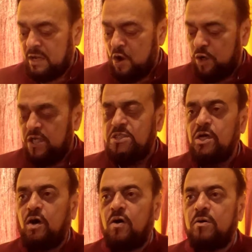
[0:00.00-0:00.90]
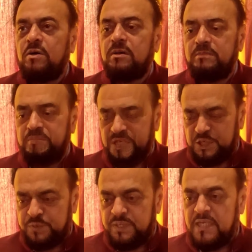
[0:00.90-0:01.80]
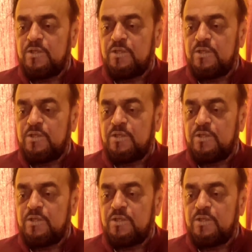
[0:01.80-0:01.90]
कांग्रेस और बीएसपी